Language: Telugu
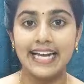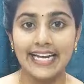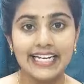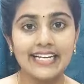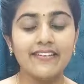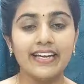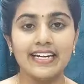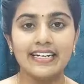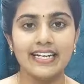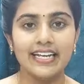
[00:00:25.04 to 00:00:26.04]
డైలీ
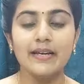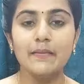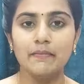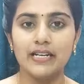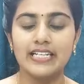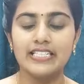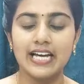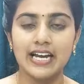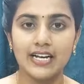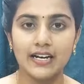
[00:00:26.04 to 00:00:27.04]
వేర్ అంటే మనకి
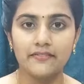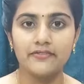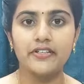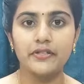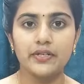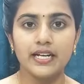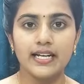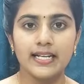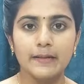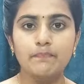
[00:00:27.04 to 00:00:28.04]
చాలా కంఫర్ట్
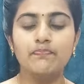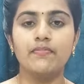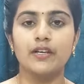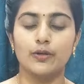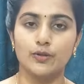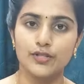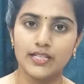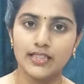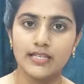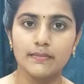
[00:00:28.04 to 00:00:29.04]
ఉండాలి
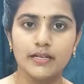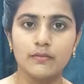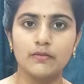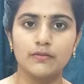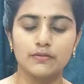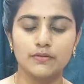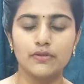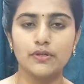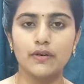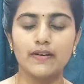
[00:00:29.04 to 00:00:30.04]
రోజంతా మనము
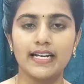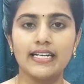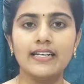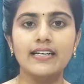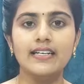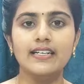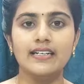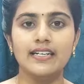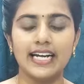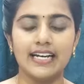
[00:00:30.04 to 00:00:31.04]
ఉంచుకోవాలి
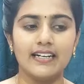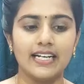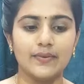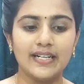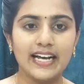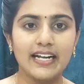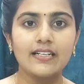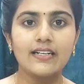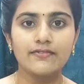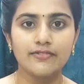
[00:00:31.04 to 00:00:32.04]
ఎటువంటి
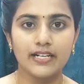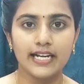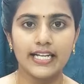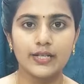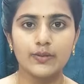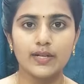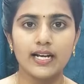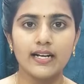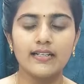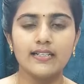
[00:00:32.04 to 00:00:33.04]
అన్కంఫర్ట్
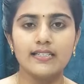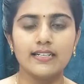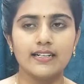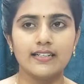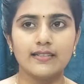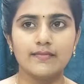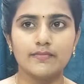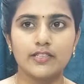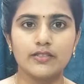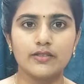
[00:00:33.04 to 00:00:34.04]
లేకుండా
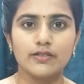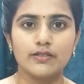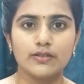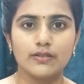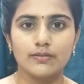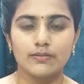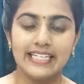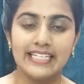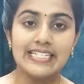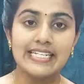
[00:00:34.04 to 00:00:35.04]
సో
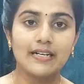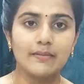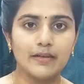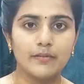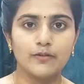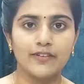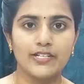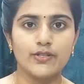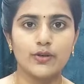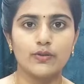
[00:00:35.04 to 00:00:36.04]
ఈజీగా మనము
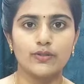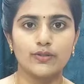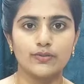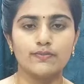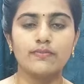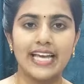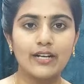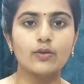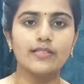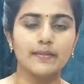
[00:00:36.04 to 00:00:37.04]
వేసుకోవచ్చు
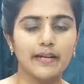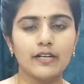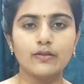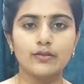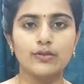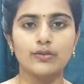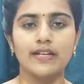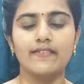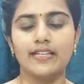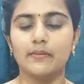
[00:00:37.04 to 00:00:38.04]
ఎక్కువసేపు అన్న
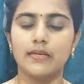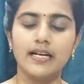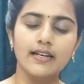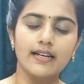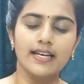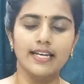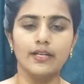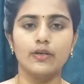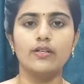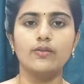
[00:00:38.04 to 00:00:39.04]
ఉంచుకునే విధంగా
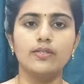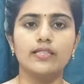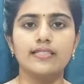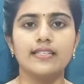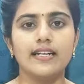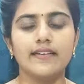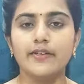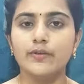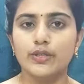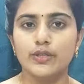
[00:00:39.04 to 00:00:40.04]
ఈ యొక్క కుర్తీస్
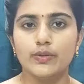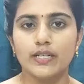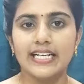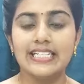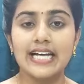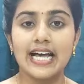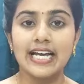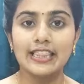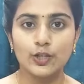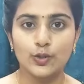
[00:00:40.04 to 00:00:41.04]
అనేవి ఉంటూ ఉంటాయి
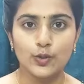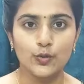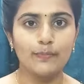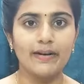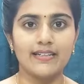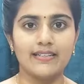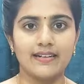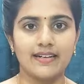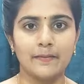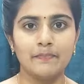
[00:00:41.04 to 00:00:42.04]
చాలా తక్కువ ప్రైస్
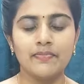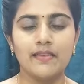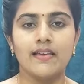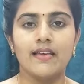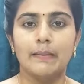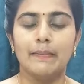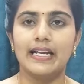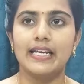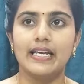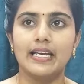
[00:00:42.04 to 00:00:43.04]
అండి
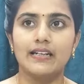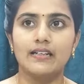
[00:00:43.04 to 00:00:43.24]
మనకి